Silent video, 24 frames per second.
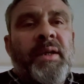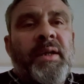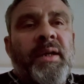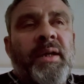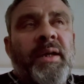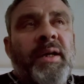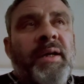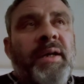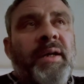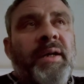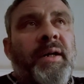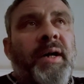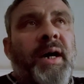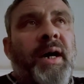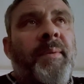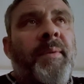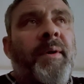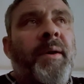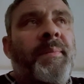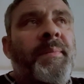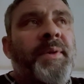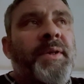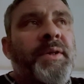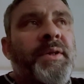Ee,
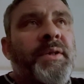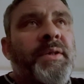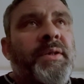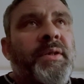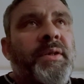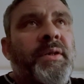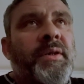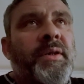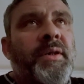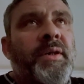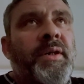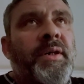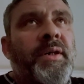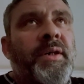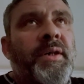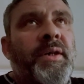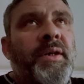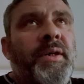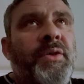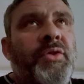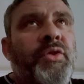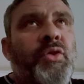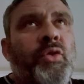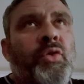ama biz
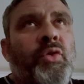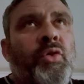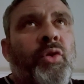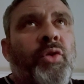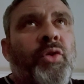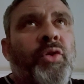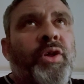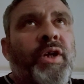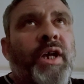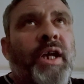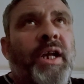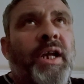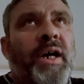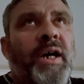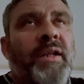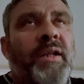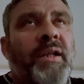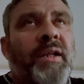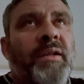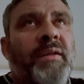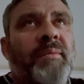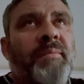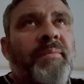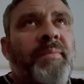e, şu konuyu ele
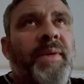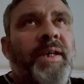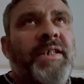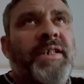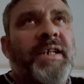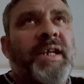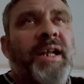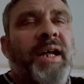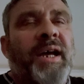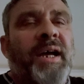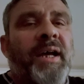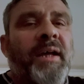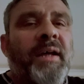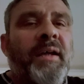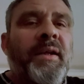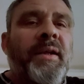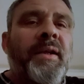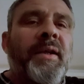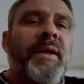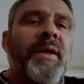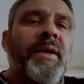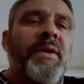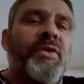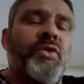alalım. Mesela
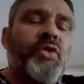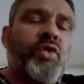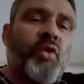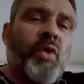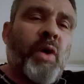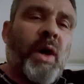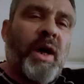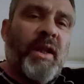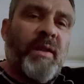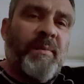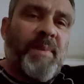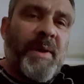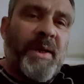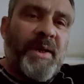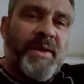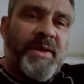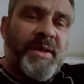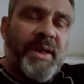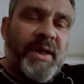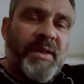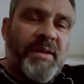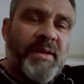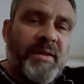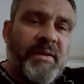squat
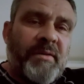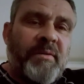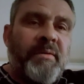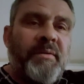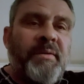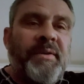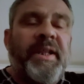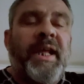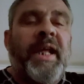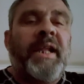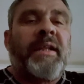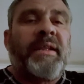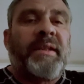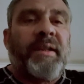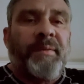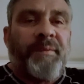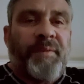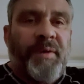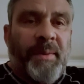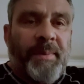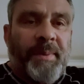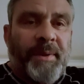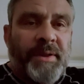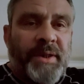basacaksın.
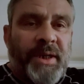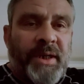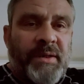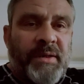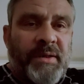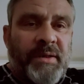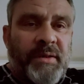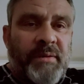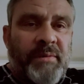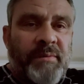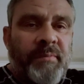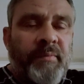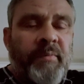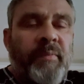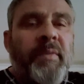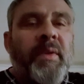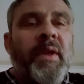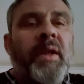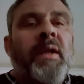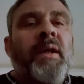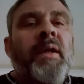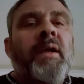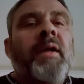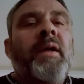Deadlift yapacaksın.
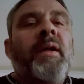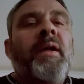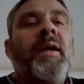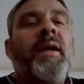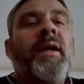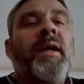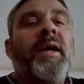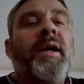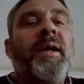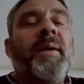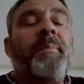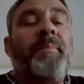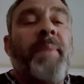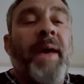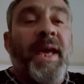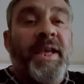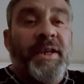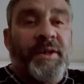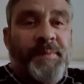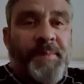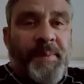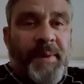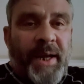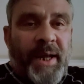E,
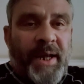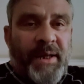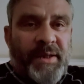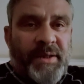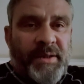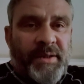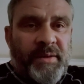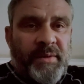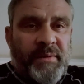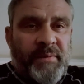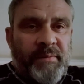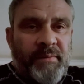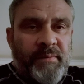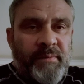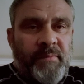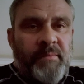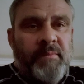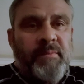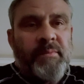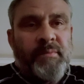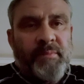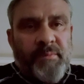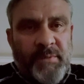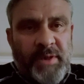bench press
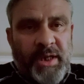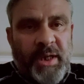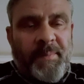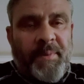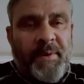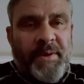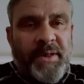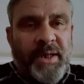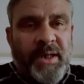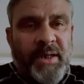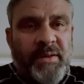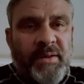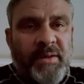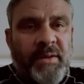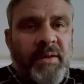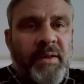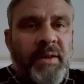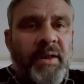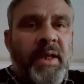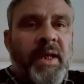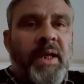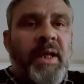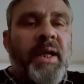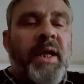yapacaksın.
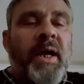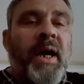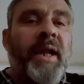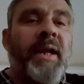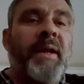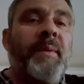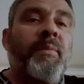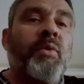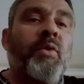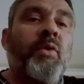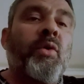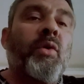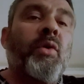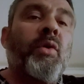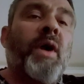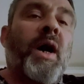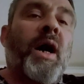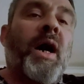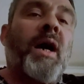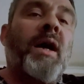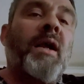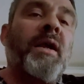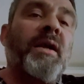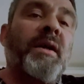Hani bu
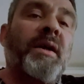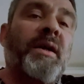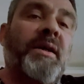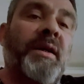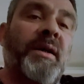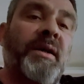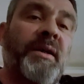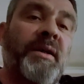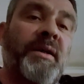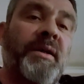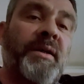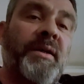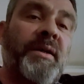ağırlık e,